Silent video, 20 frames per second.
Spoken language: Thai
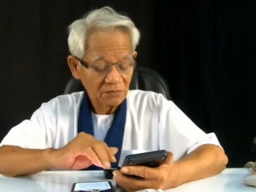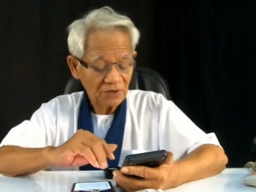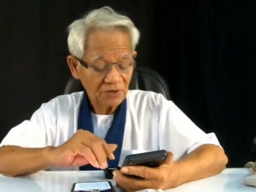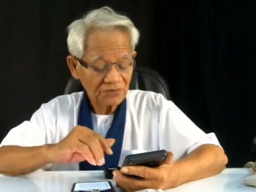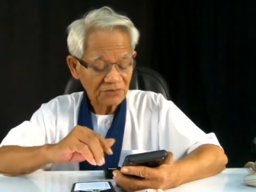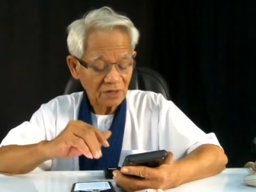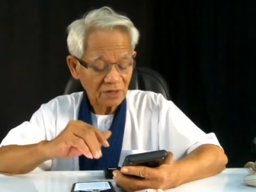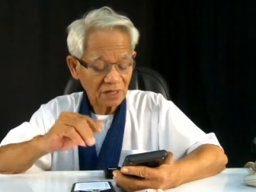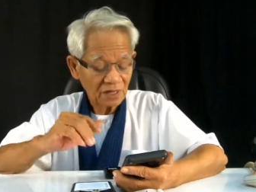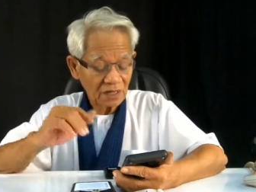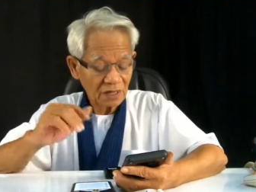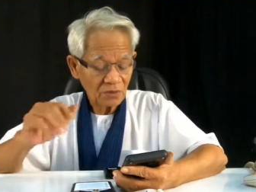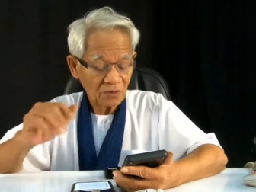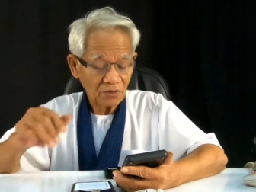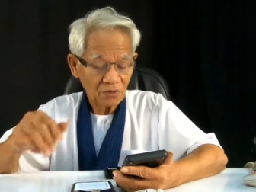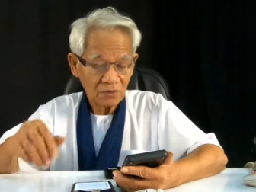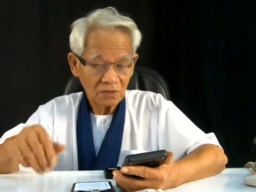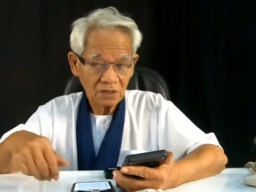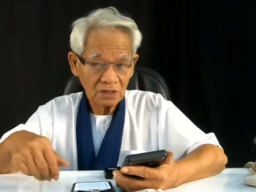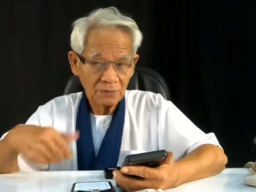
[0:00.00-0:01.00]
ภาษา
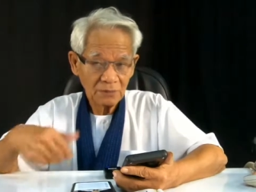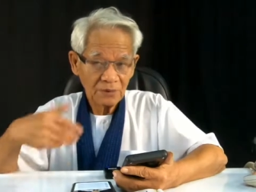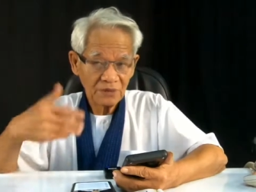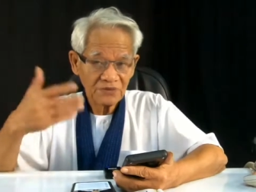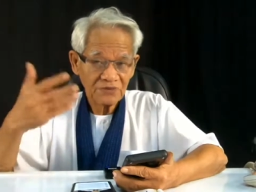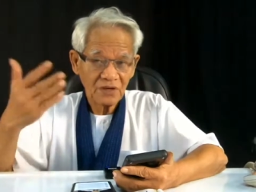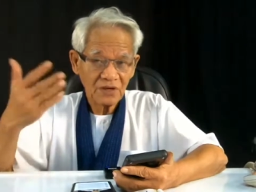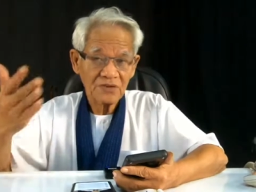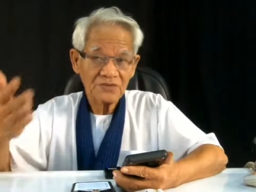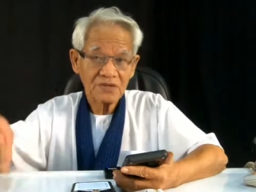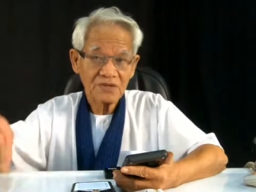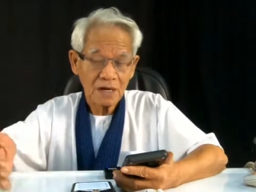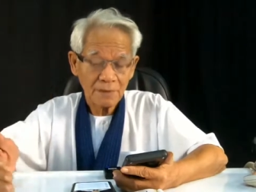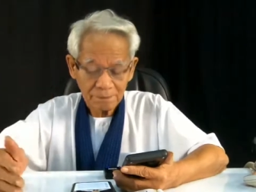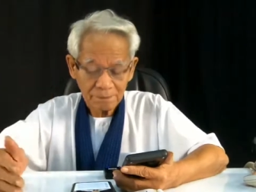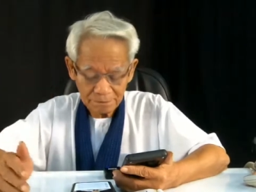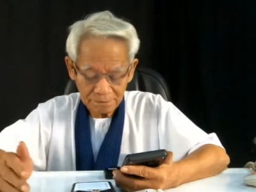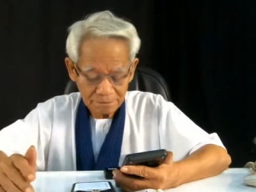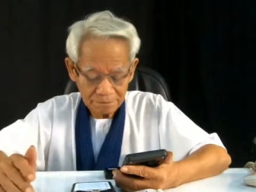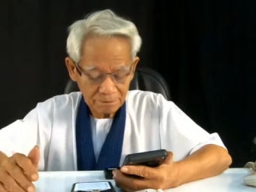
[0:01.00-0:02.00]
เก่าคือภาษา
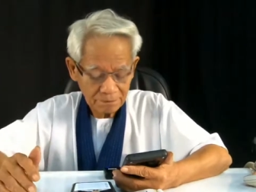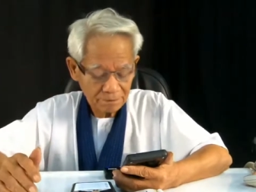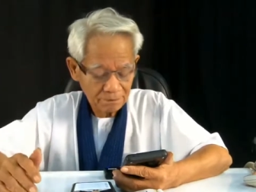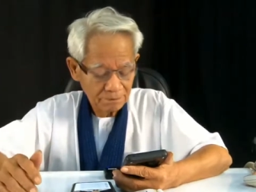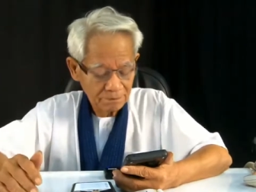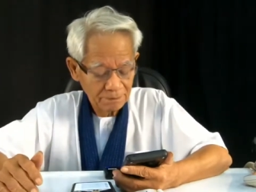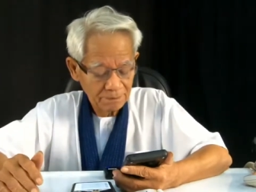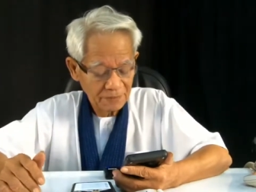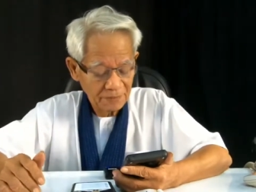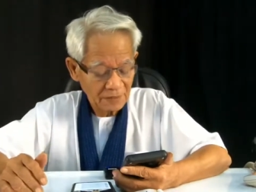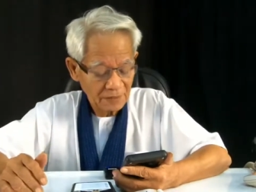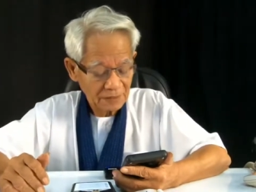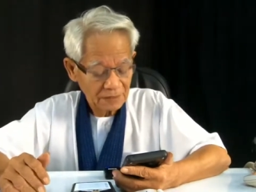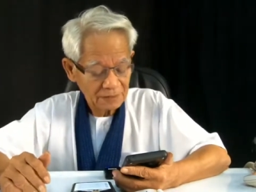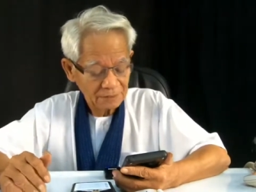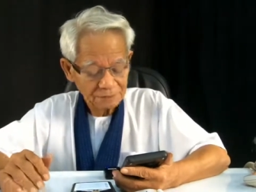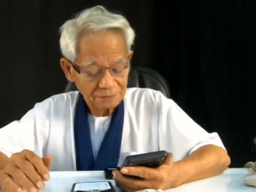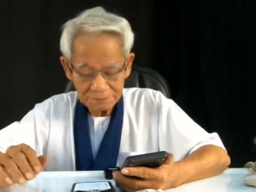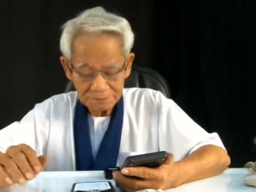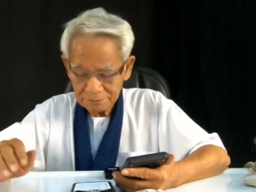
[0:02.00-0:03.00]
จำนะ
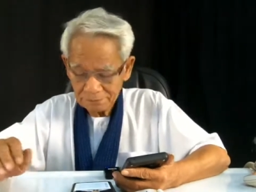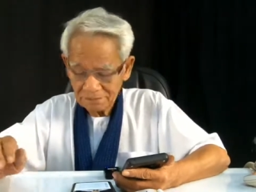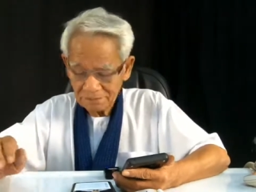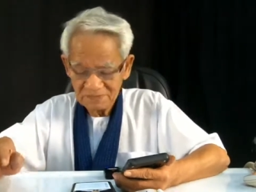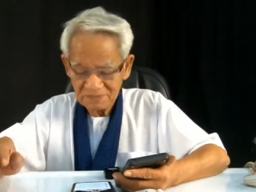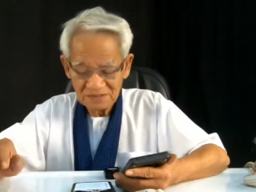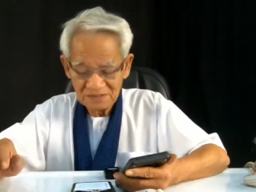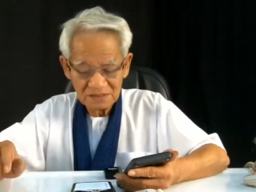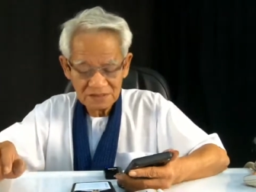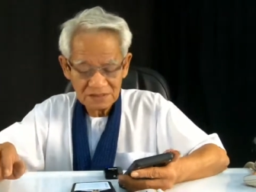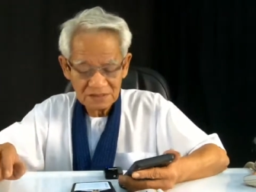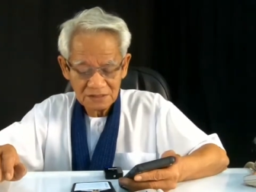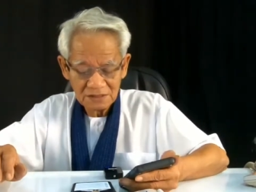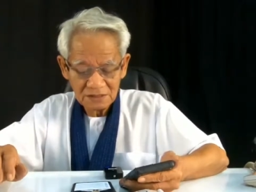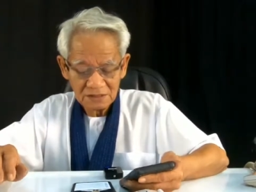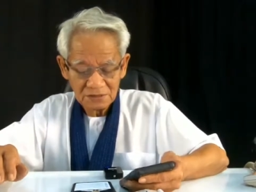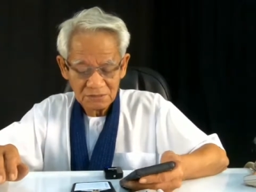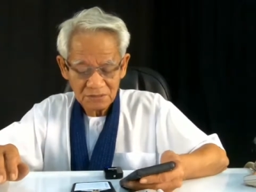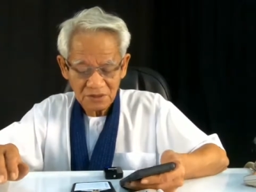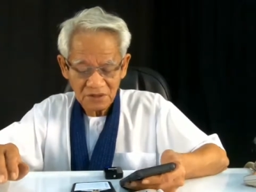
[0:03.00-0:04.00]
ครับ
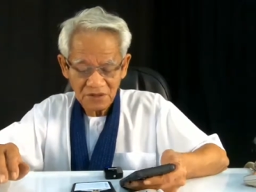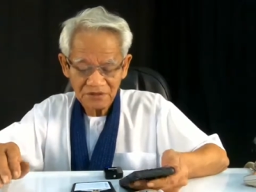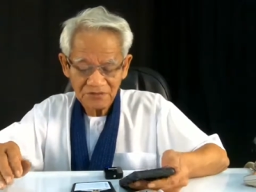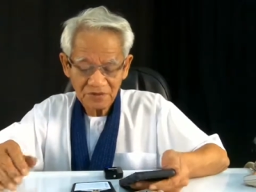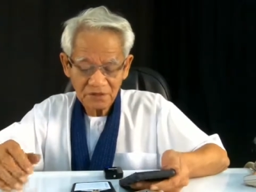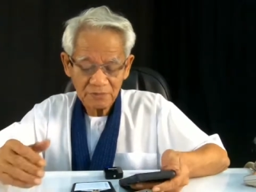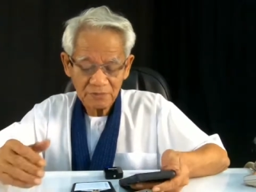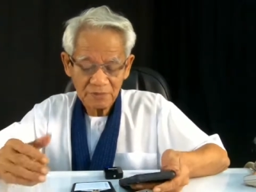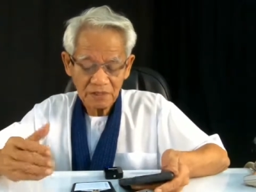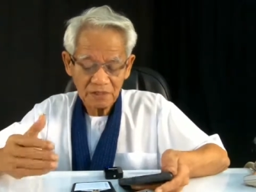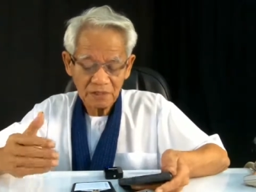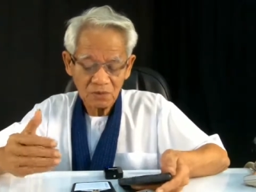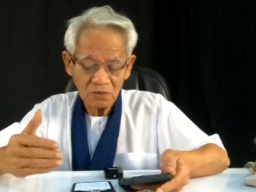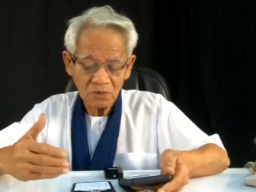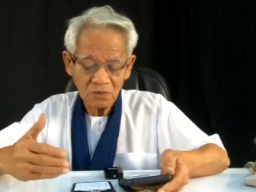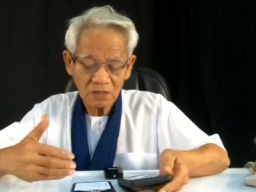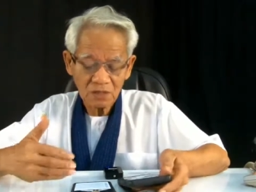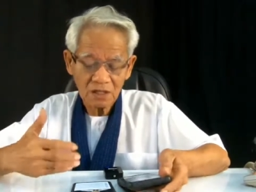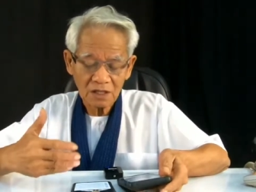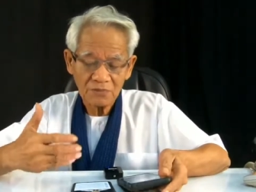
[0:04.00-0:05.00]
ภาษาใหม่ที่
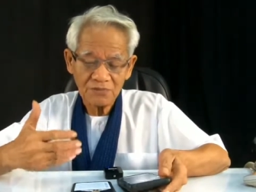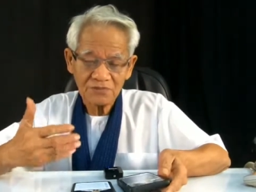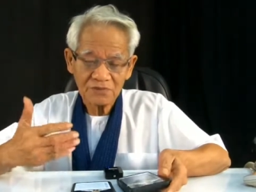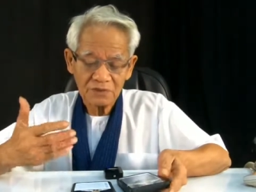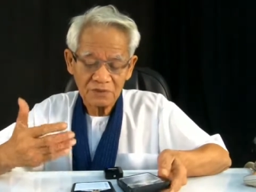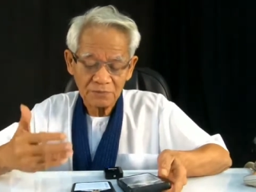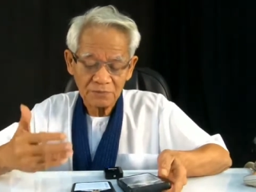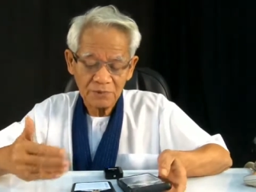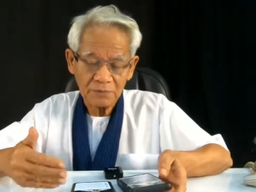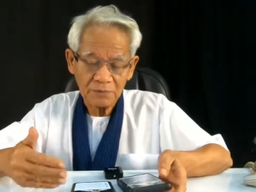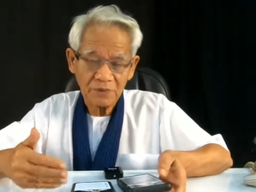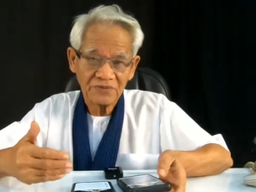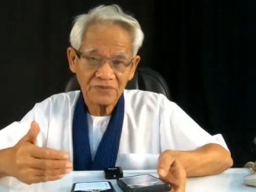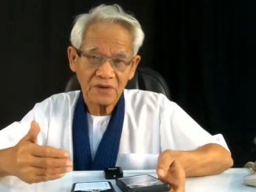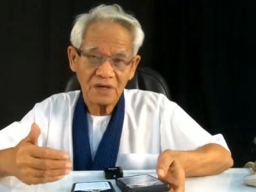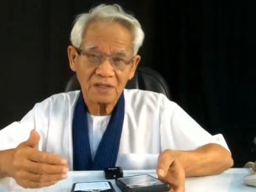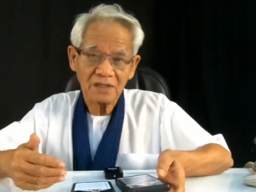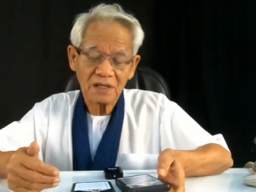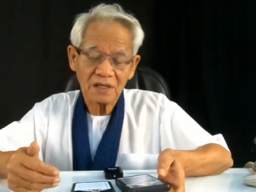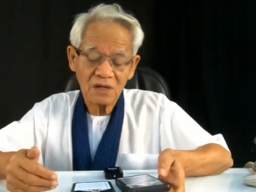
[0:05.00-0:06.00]
ลุงกำลังนำเสนอเป็นภา
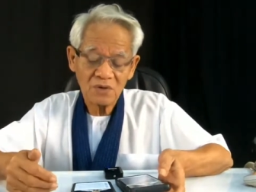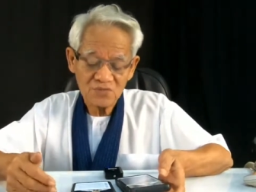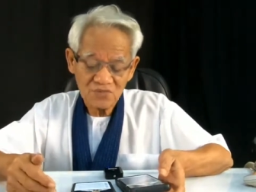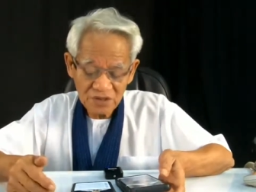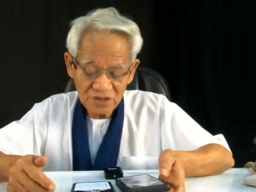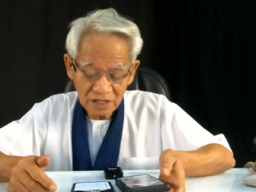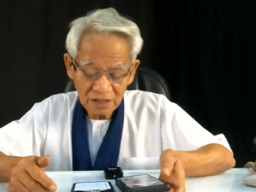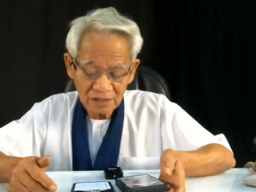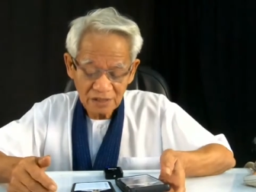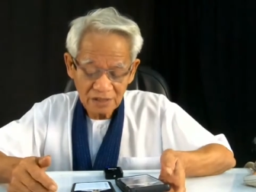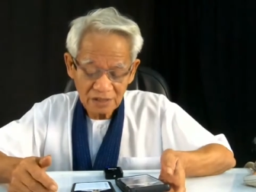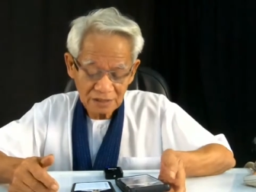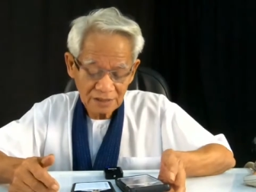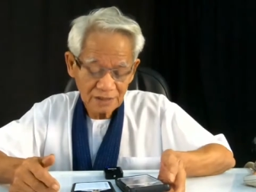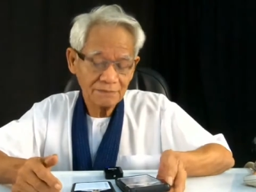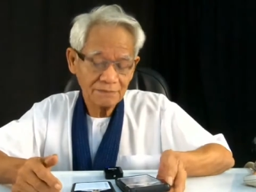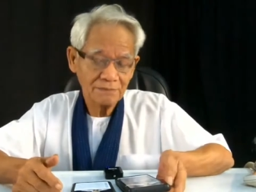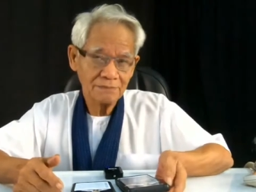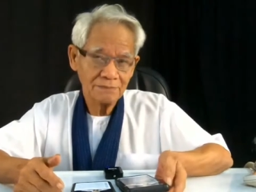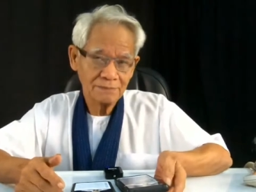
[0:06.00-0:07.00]
ษาที่เข้าใจนะ
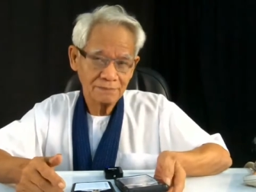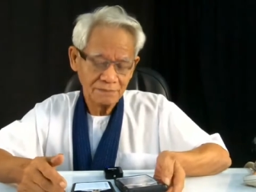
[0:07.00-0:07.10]
ครับ